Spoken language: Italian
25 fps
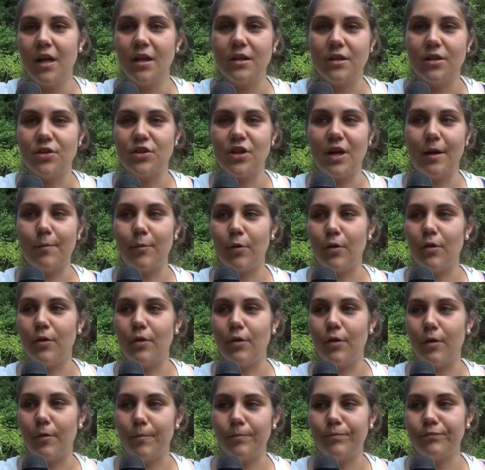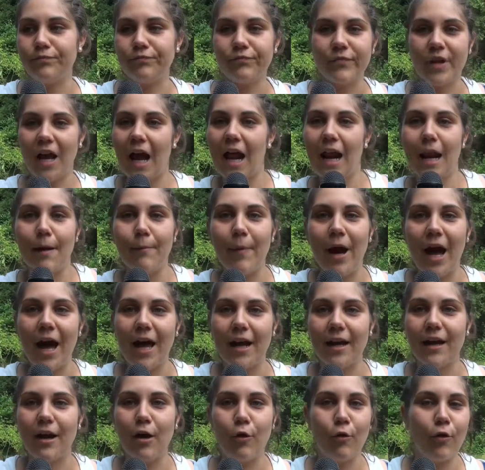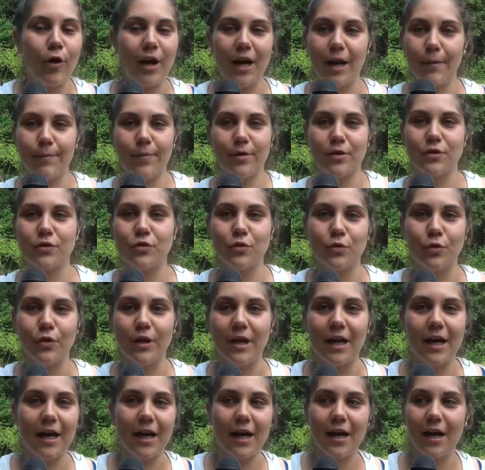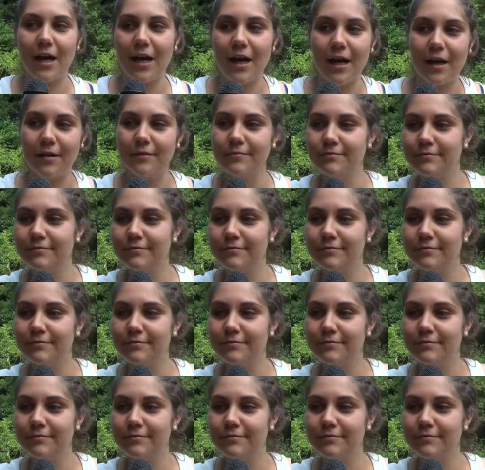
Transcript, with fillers: diciamo, alla marca o alla persona